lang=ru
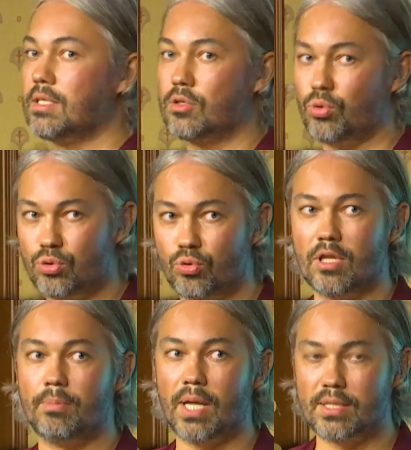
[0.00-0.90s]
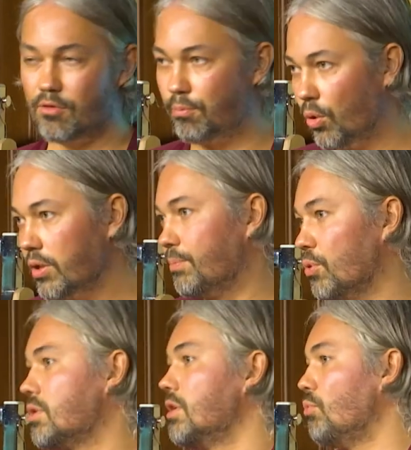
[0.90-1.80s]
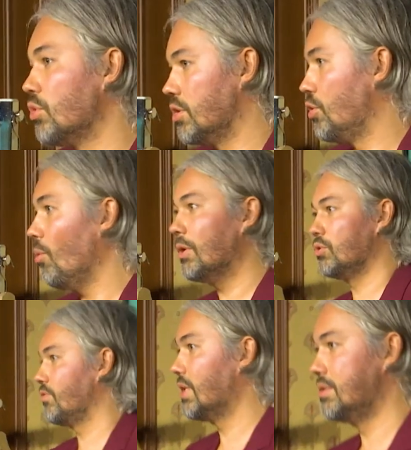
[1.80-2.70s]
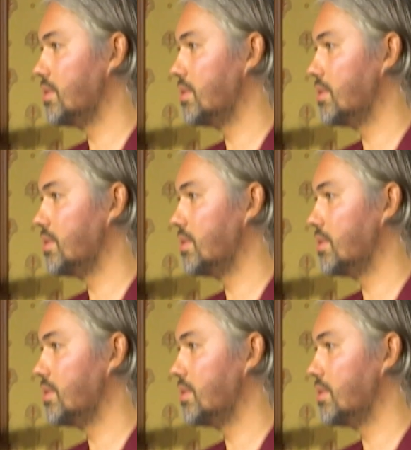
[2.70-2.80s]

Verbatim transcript: Надеть кутюрное платье в полное просто не может. Днем оно будет